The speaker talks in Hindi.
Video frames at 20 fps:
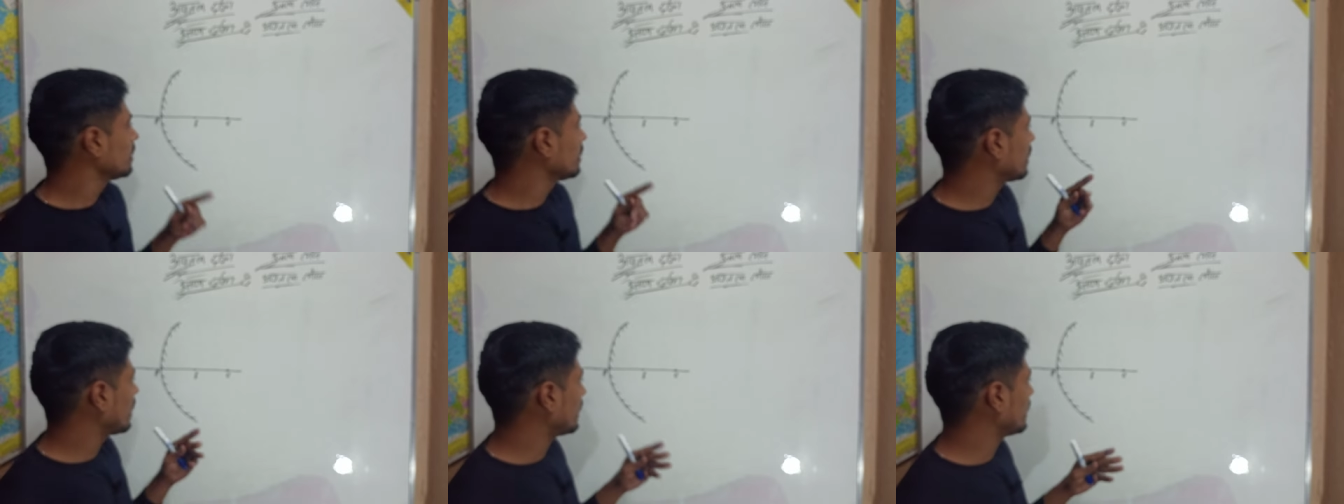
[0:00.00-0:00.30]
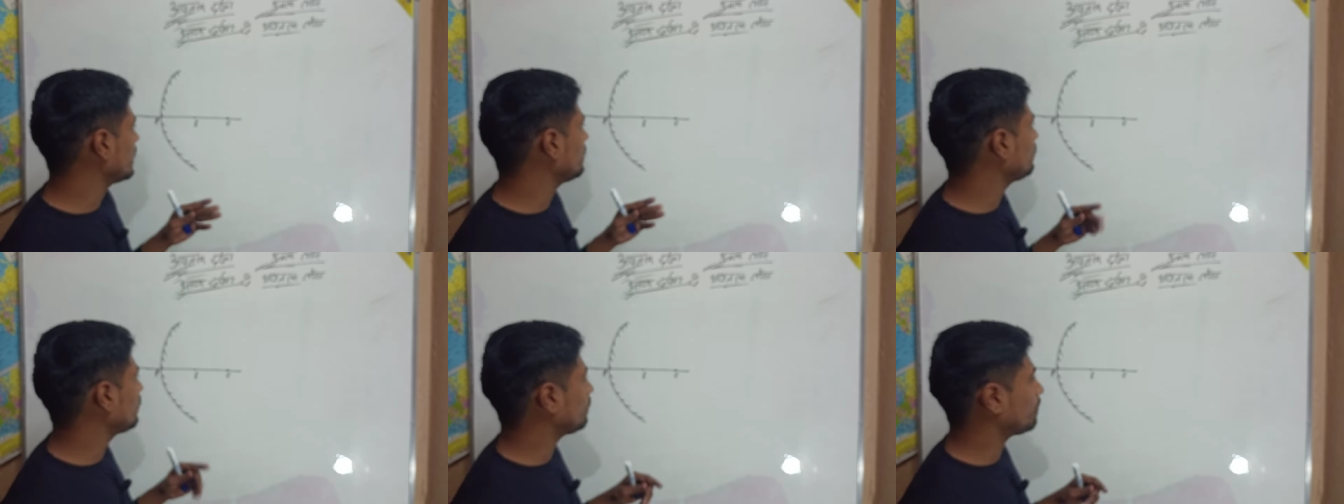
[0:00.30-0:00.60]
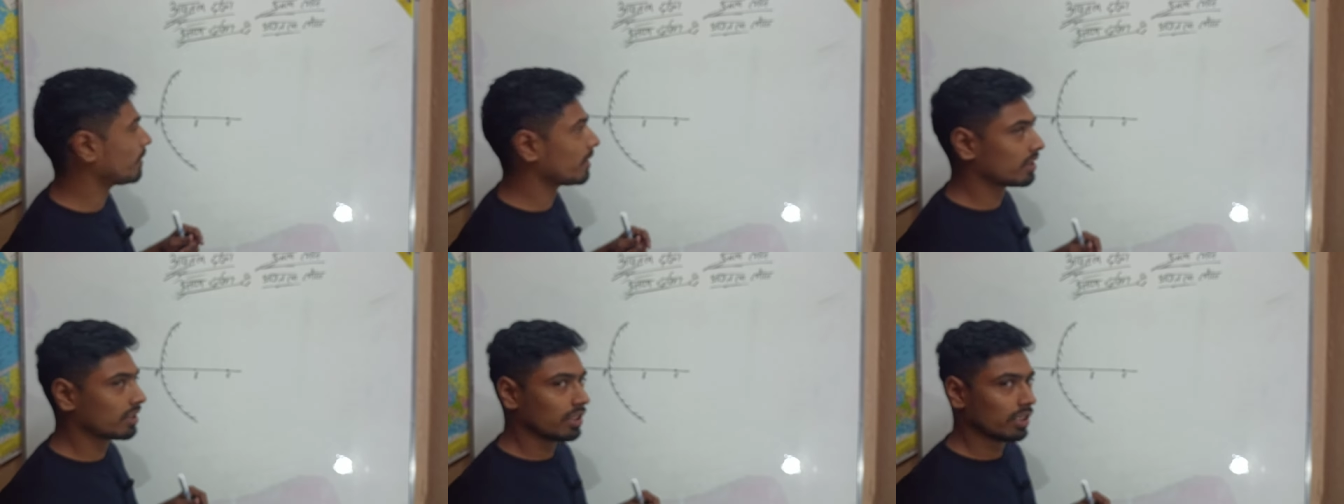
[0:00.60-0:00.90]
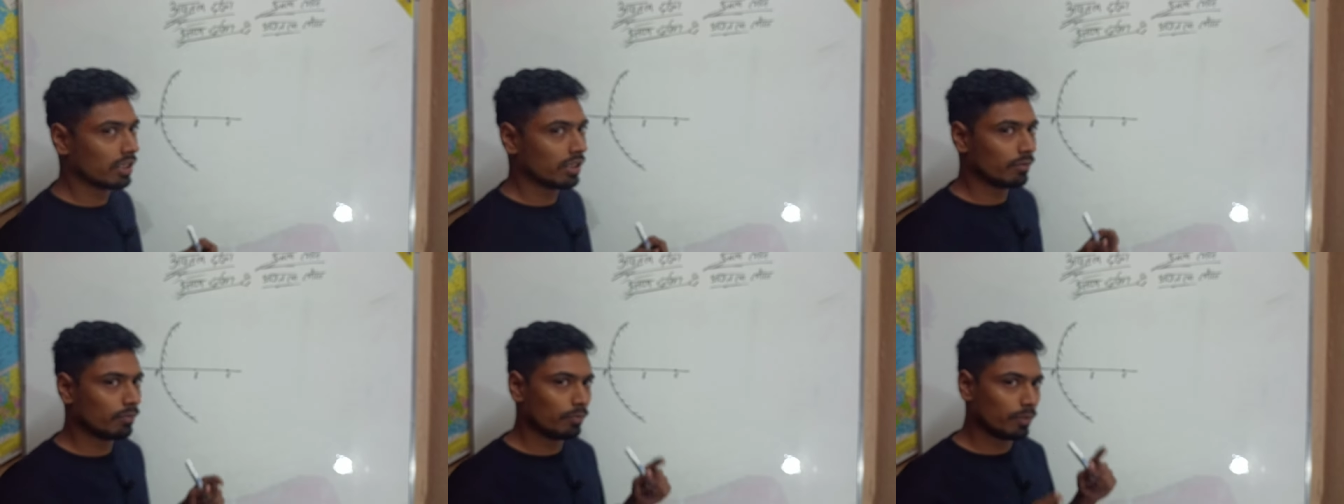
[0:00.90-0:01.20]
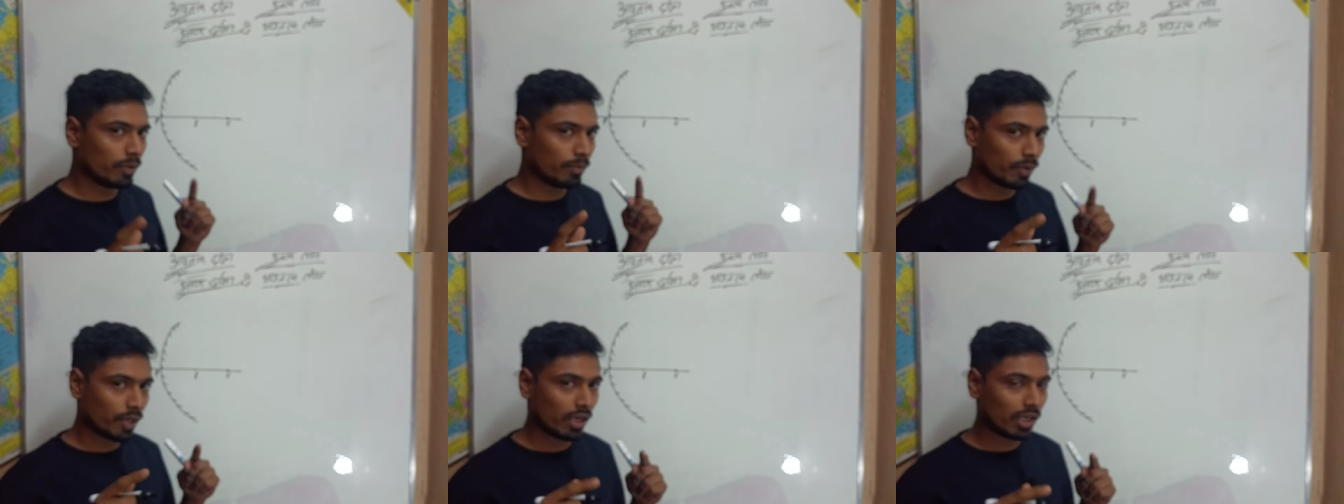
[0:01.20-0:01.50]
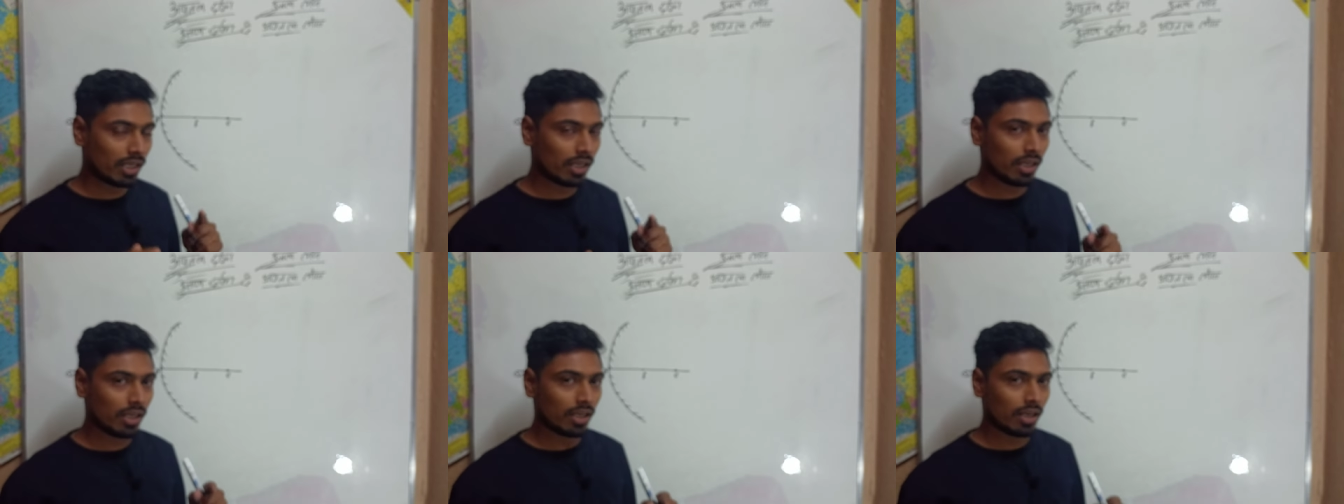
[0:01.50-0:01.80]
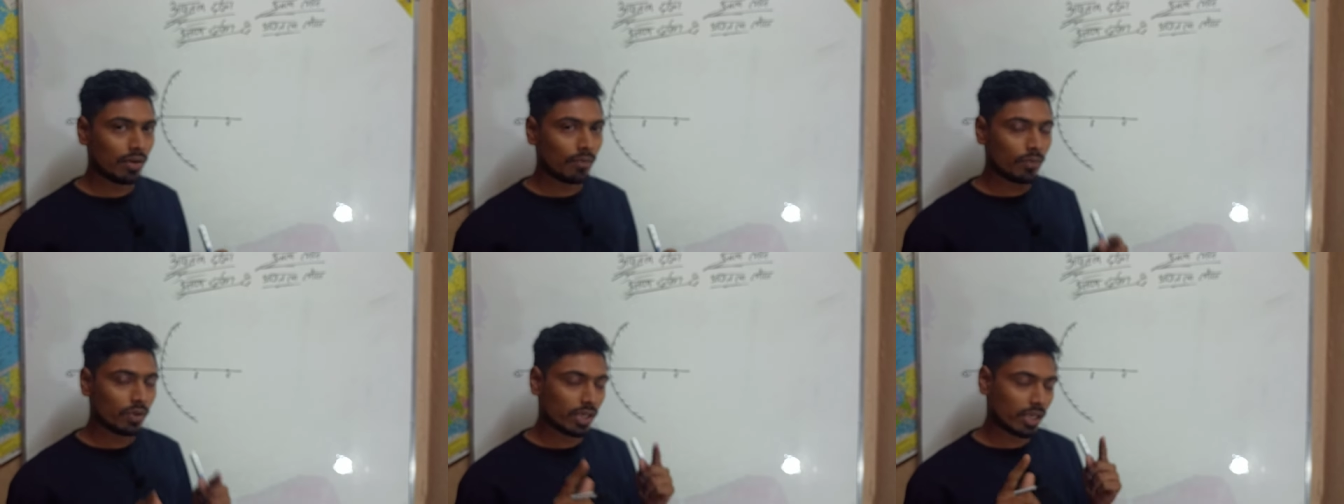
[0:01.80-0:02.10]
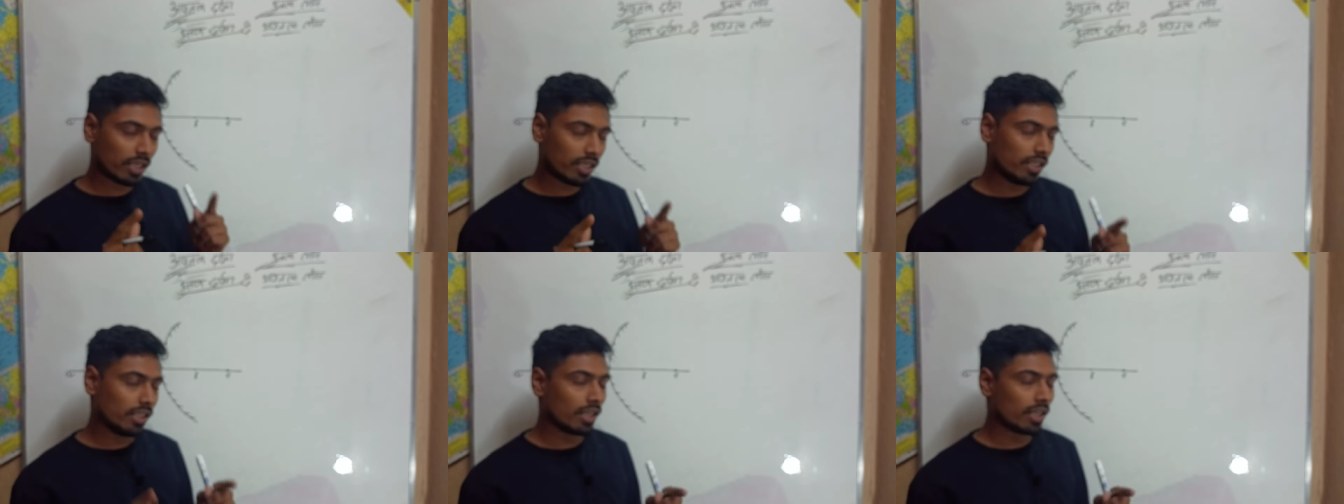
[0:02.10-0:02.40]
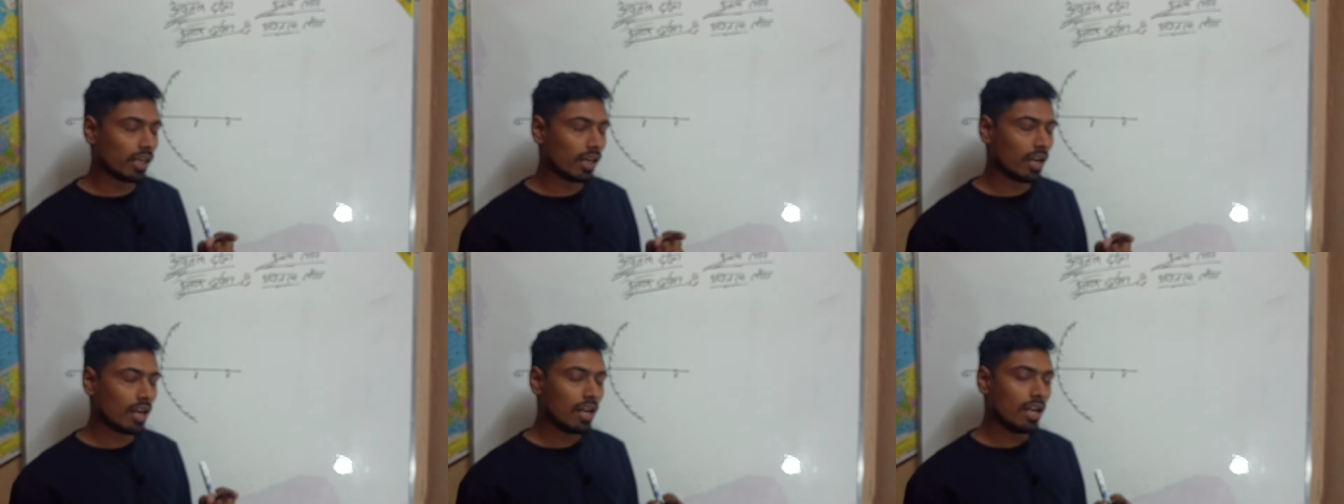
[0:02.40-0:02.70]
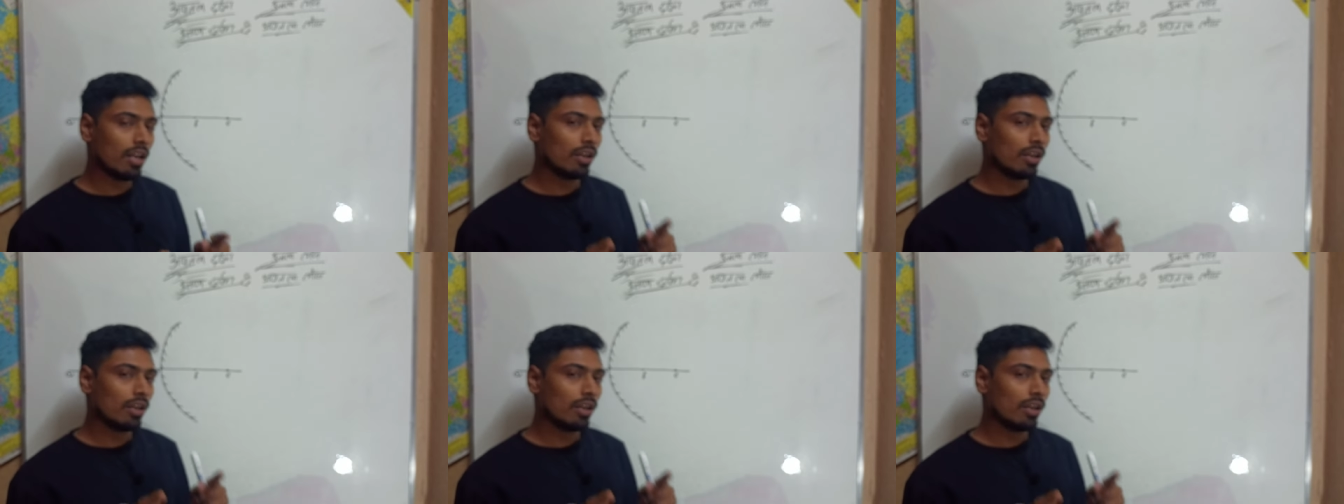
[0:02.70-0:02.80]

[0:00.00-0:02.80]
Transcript: कहीं भी प्रतिबिंब रखेगा रखिएगा